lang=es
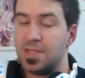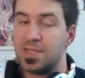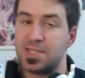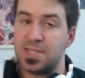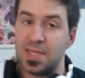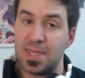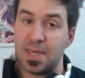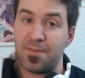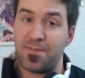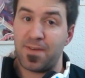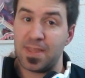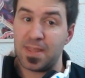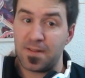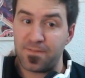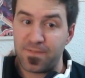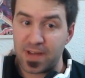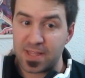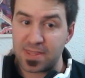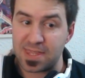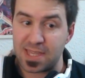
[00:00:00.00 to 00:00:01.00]
Dissidia
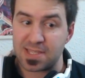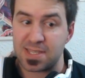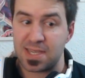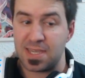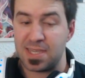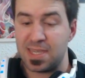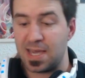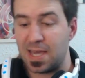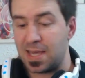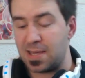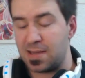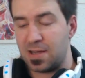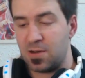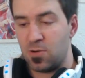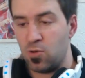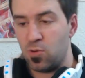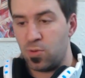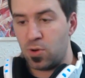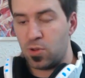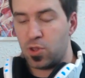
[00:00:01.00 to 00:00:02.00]
Final Fantasy ya
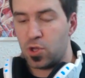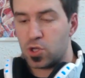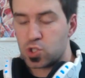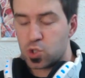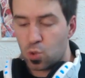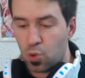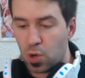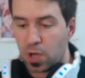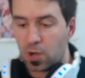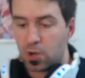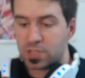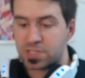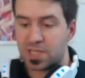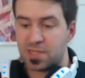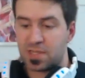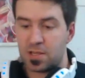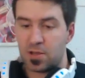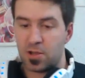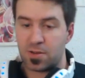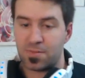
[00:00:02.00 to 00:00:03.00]
hubo dos juegos
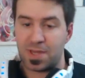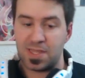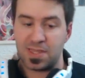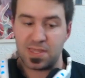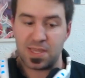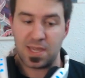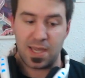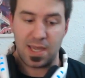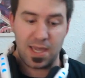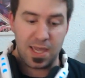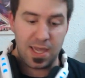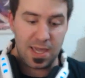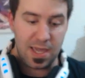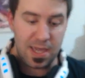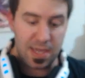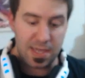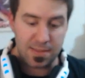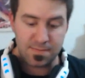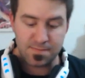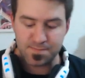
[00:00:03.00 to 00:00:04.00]
anteriormente
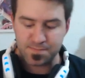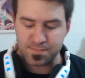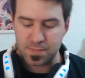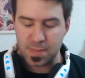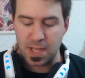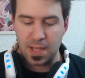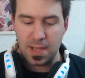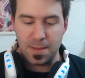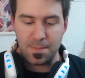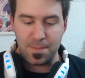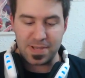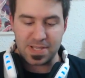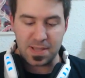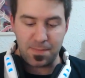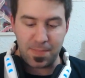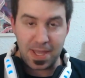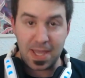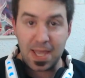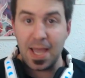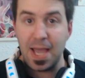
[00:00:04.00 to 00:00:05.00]
en
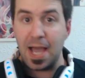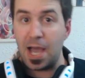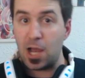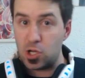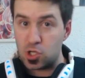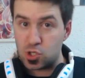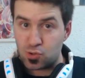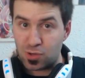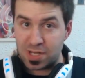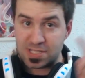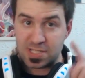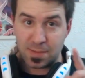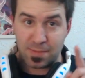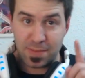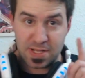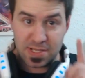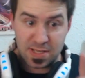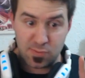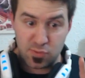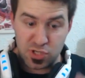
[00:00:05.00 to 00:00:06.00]
PSP, a los cuales
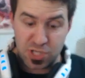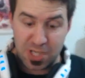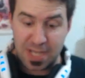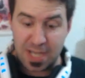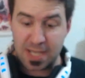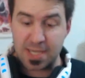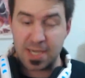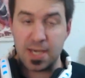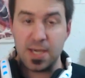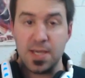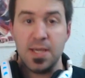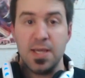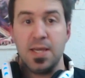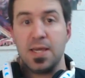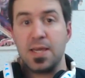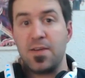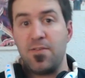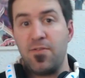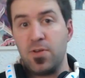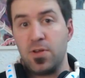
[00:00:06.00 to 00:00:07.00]
también les di mucha caña,
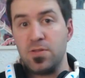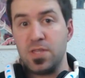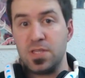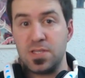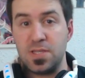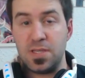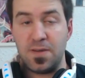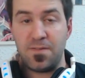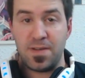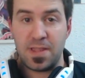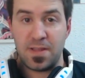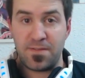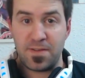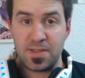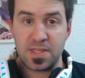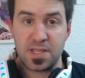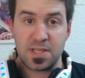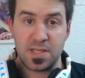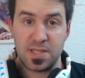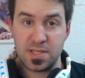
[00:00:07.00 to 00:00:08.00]
que fueron Dissidia Final
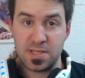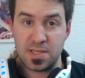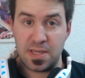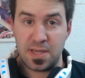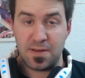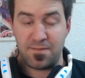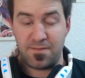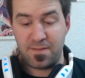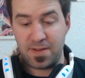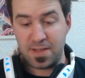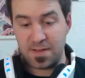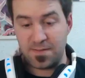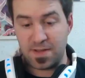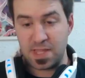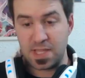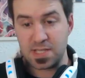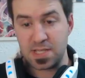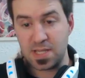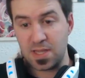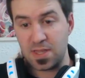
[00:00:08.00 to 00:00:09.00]
Fantasy y Dissidia Final
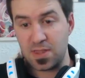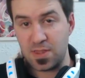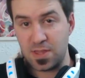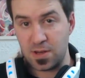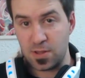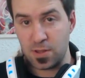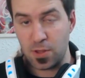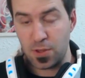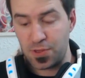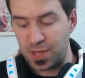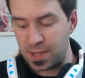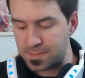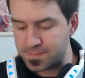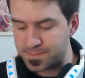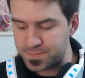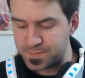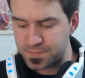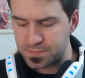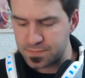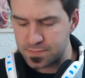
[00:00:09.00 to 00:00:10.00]
Fantasy 012.